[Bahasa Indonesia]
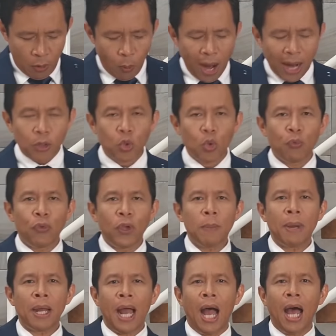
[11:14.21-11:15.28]
Waktu
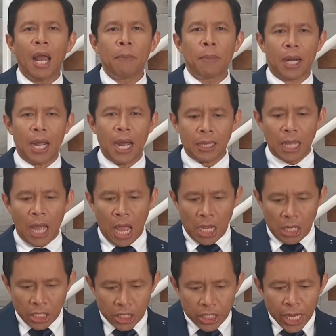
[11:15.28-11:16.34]
firman Allah berkata,
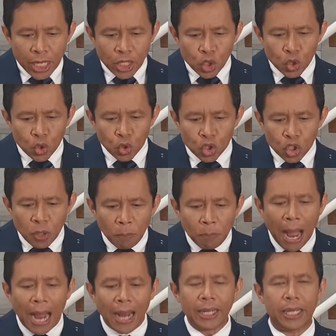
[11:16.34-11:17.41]
Yesus
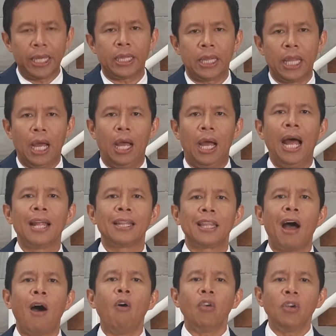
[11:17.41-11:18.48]
bangkit
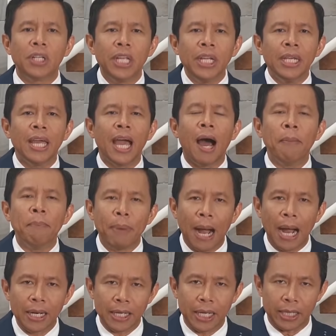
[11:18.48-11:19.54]
atau dia
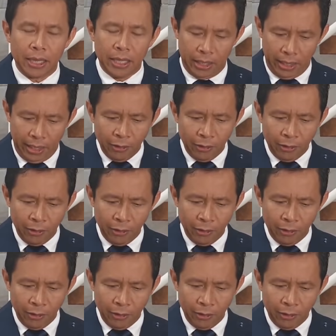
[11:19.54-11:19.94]
bangkit.